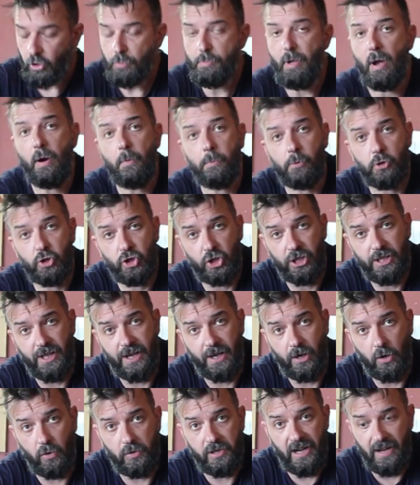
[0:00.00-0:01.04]
Dobbiamo
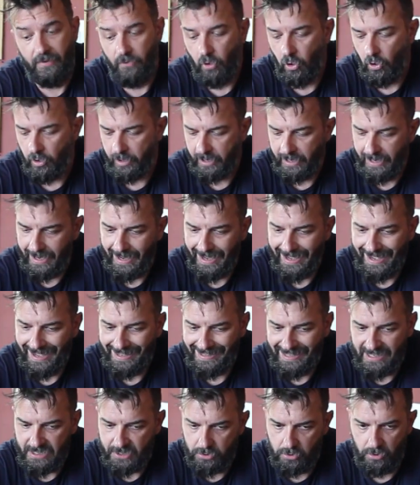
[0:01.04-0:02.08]
procedere con i lavori.
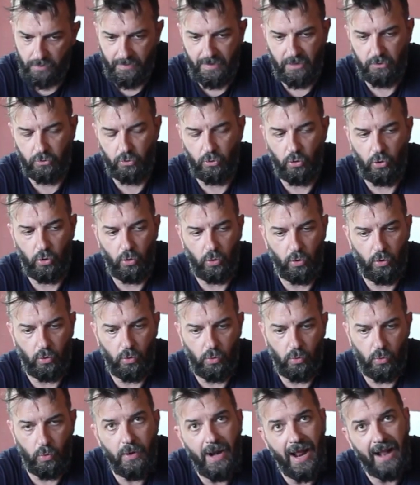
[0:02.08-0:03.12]
Adesso è
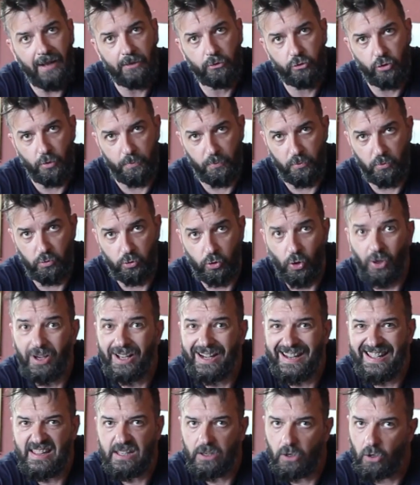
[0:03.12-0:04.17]
arrivato un altro punto
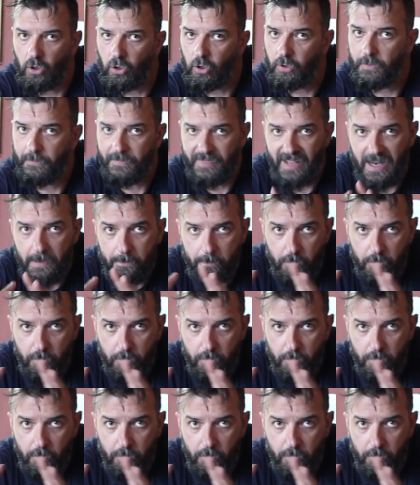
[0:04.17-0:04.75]
critico del